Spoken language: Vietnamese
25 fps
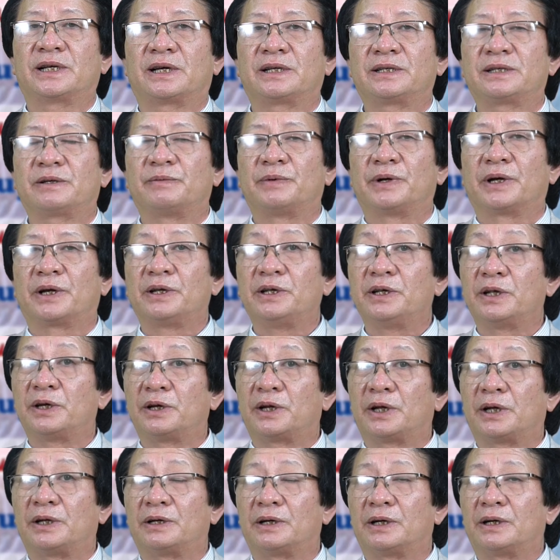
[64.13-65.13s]
giá xem là cái
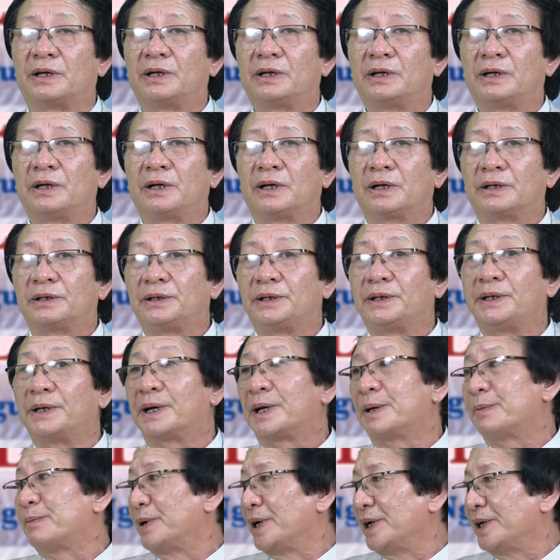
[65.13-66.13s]
nhân này là
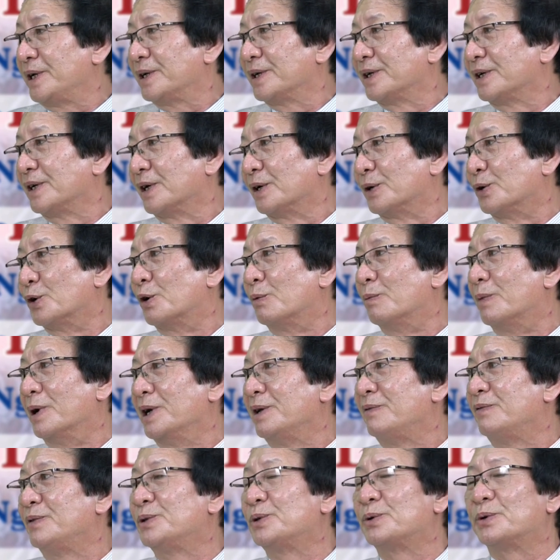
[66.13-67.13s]
tirat mấy ở độ
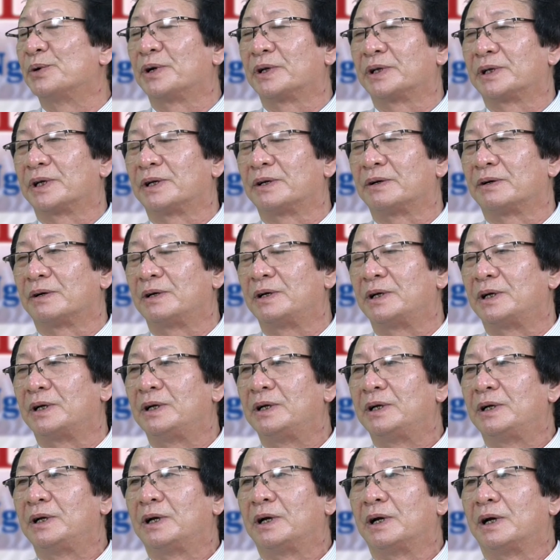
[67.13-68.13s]
mấy ví dụ người ta nói là
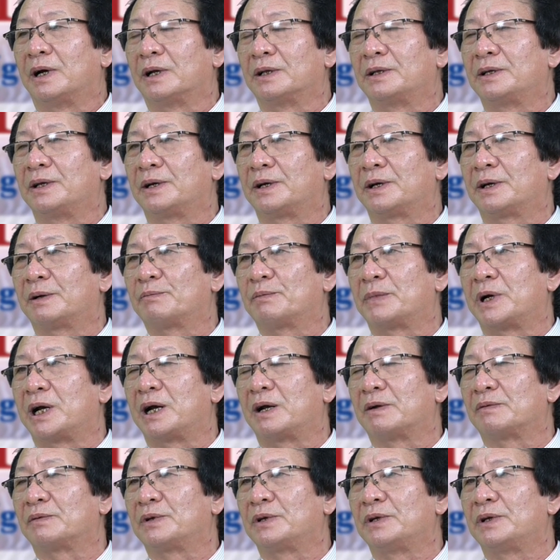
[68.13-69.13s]
à, tirat
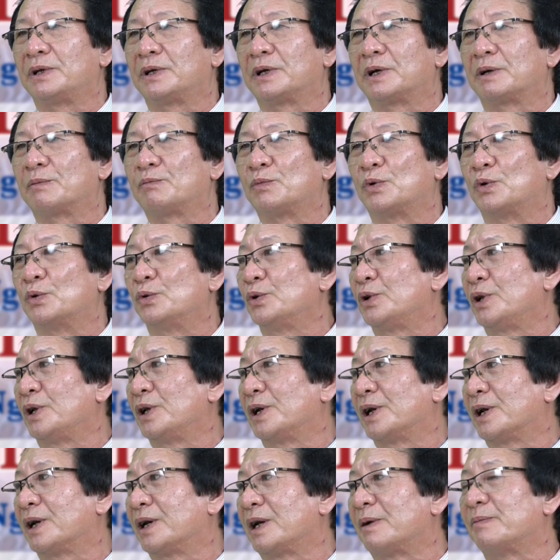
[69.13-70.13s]
3, tirat 4,
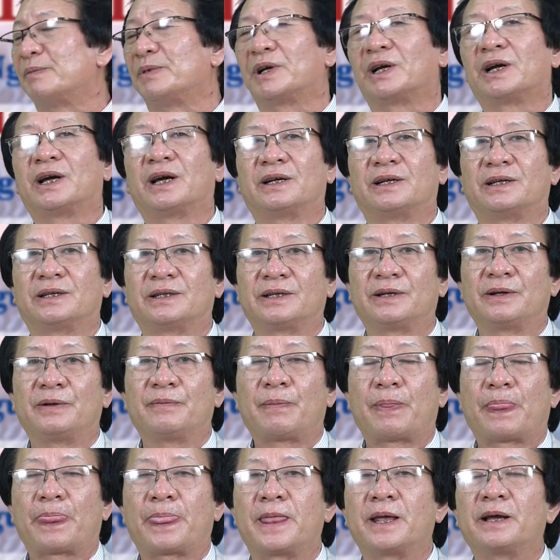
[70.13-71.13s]
tirat 5 chẳng hạn đấy
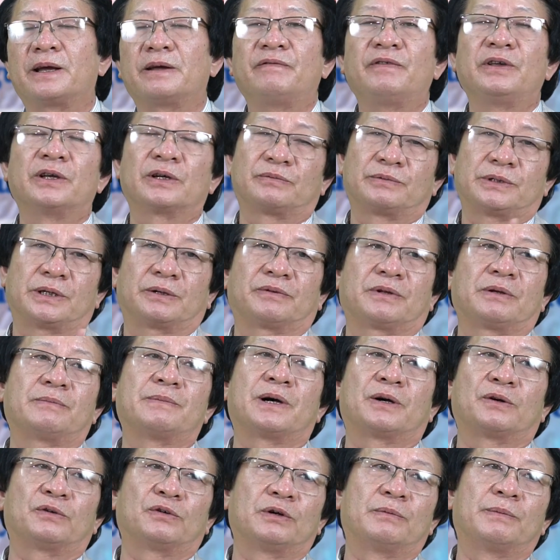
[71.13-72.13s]
nhưng cái việc chọc tế
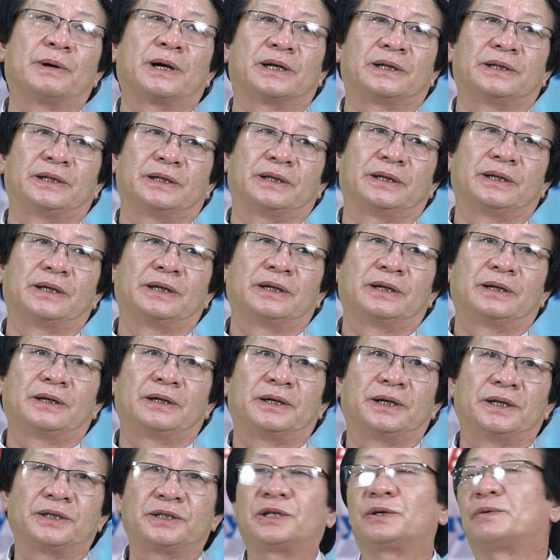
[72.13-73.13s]
bào đối với bạn thì
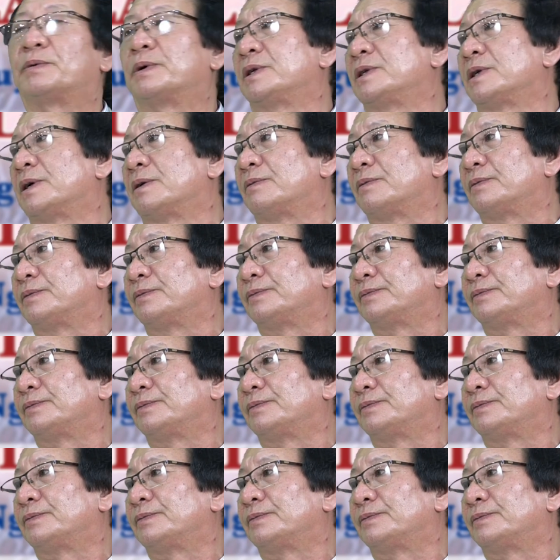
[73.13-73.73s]
hết sức quan trọng